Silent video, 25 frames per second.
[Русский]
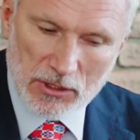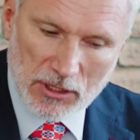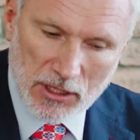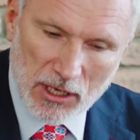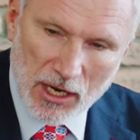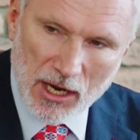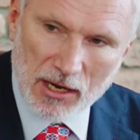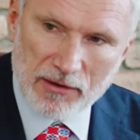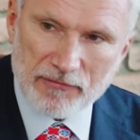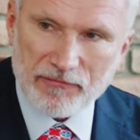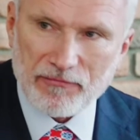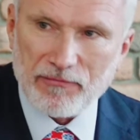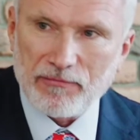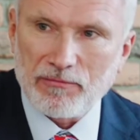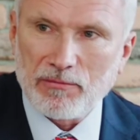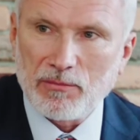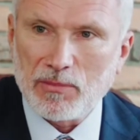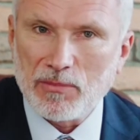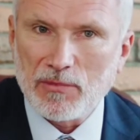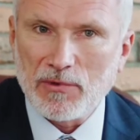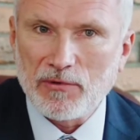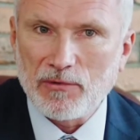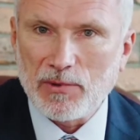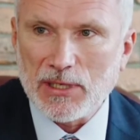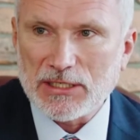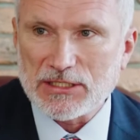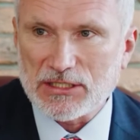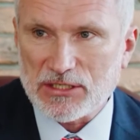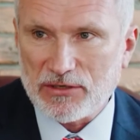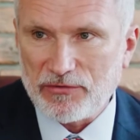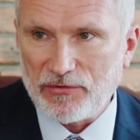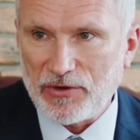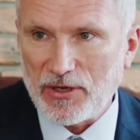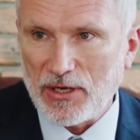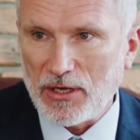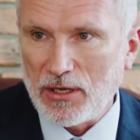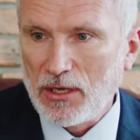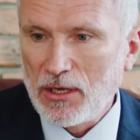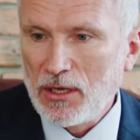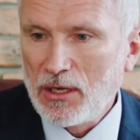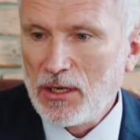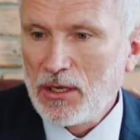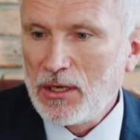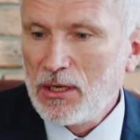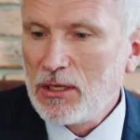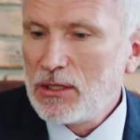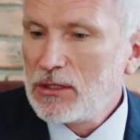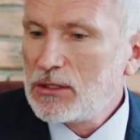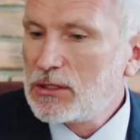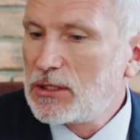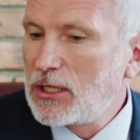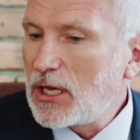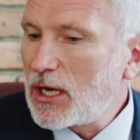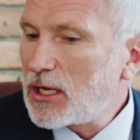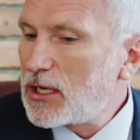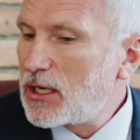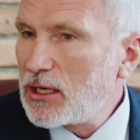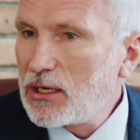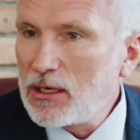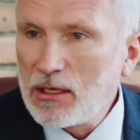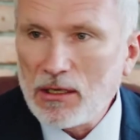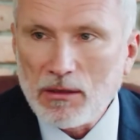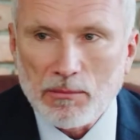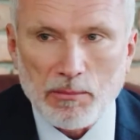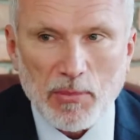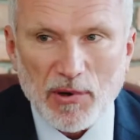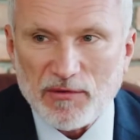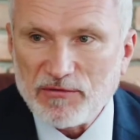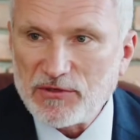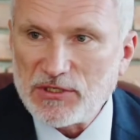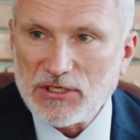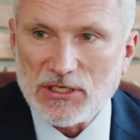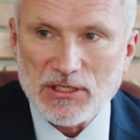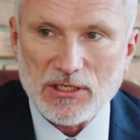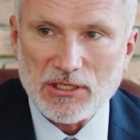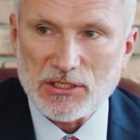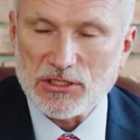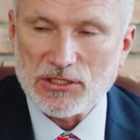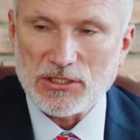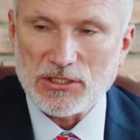как в Москве, так и по всей нашей